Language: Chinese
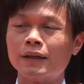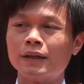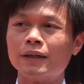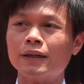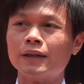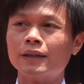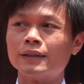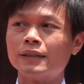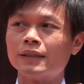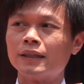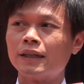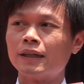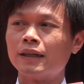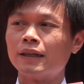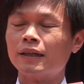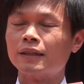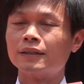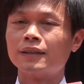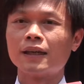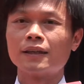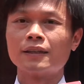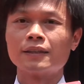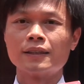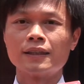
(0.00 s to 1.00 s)
呢结合
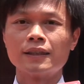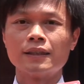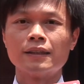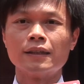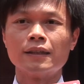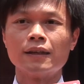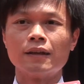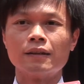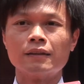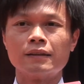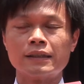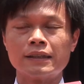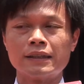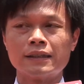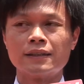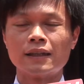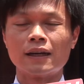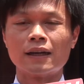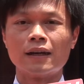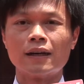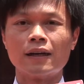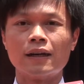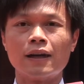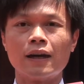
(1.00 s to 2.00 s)
当地的哈里
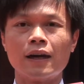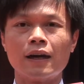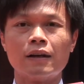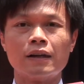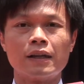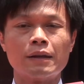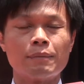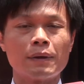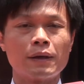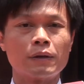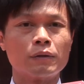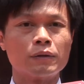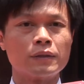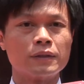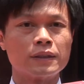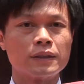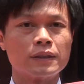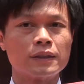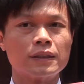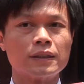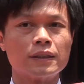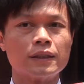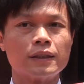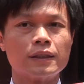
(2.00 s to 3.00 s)
长还有里办公
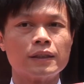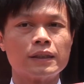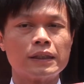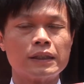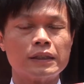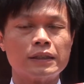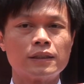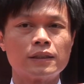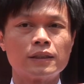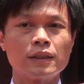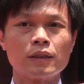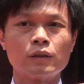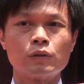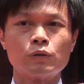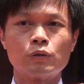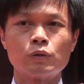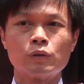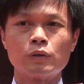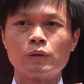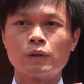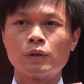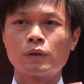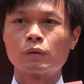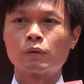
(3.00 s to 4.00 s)
室，以社
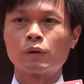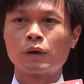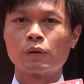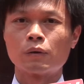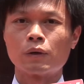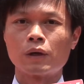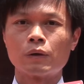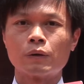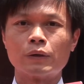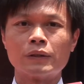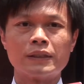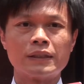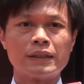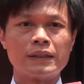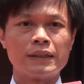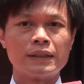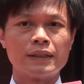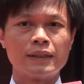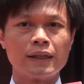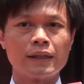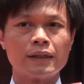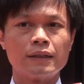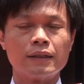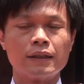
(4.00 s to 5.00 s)
区呢关怀为起
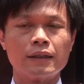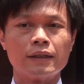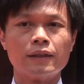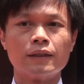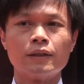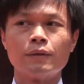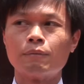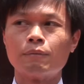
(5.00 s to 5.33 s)
点呢，